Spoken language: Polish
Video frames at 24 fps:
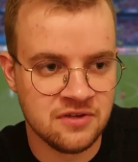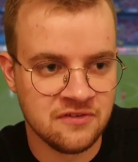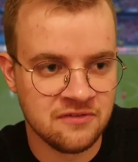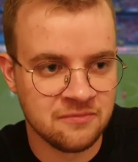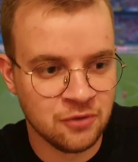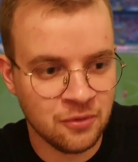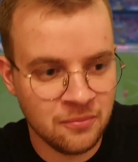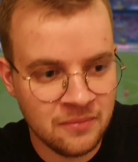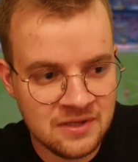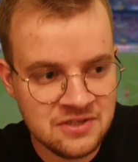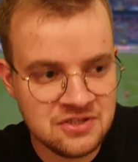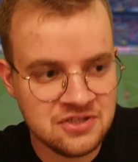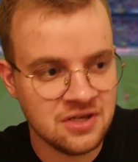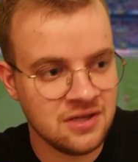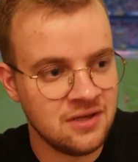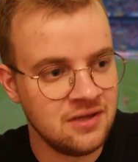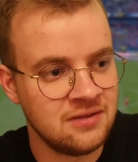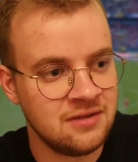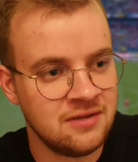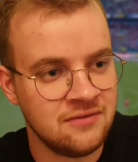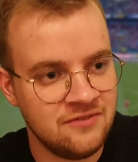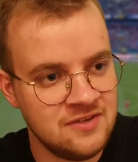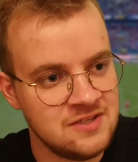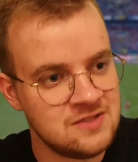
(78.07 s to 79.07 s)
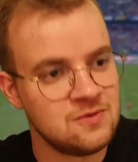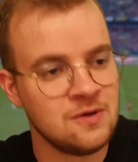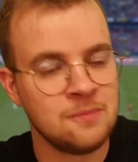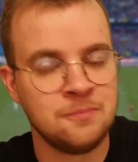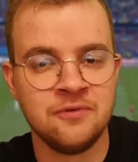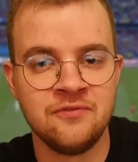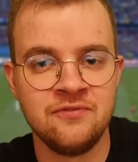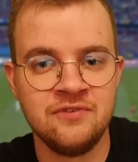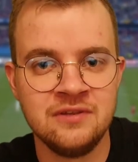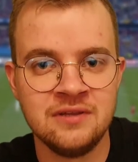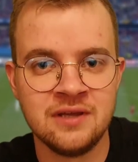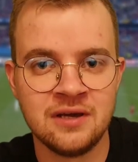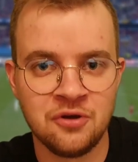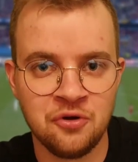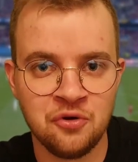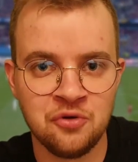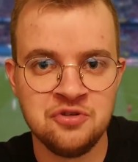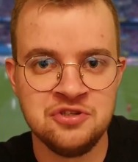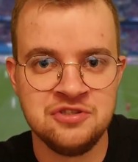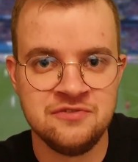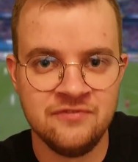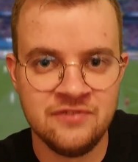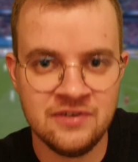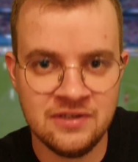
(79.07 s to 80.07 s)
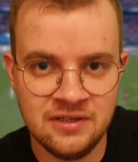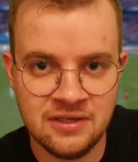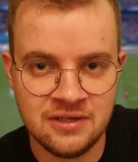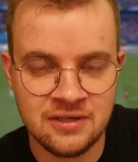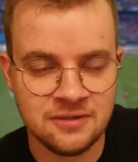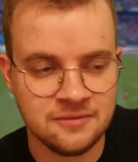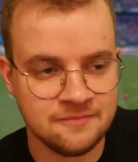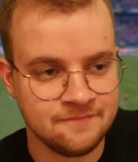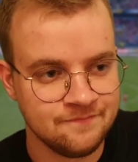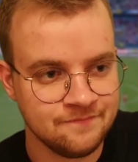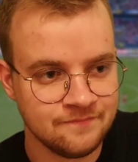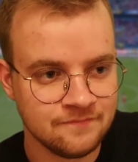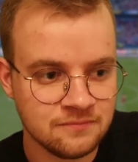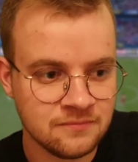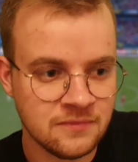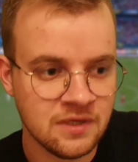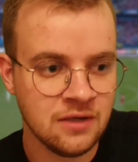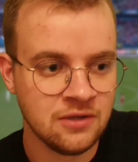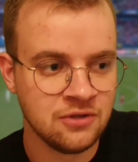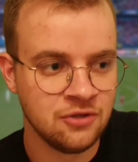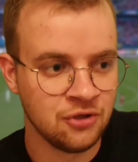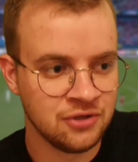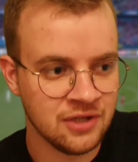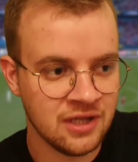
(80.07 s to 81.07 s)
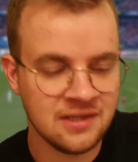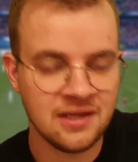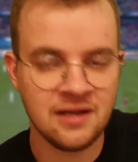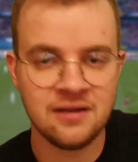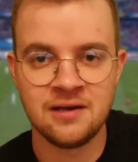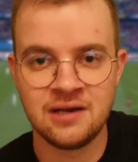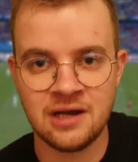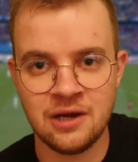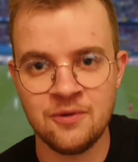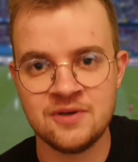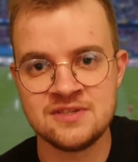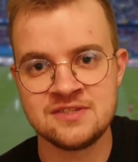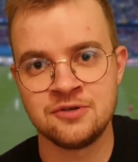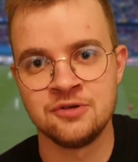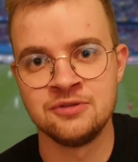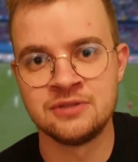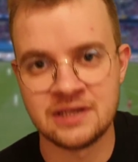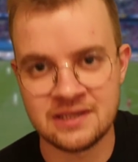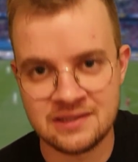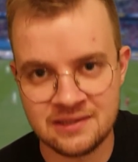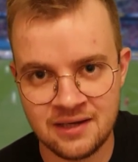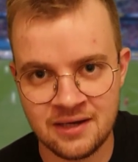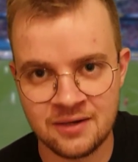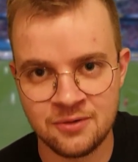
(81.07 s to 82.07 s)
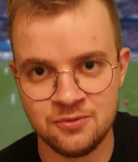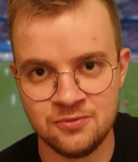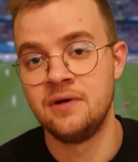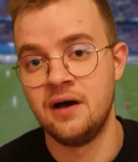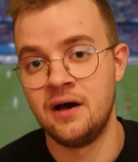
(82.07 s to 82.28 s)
w momencie kiedy Wisła powinna gonić wynik, to no nadal grała z kontrataku.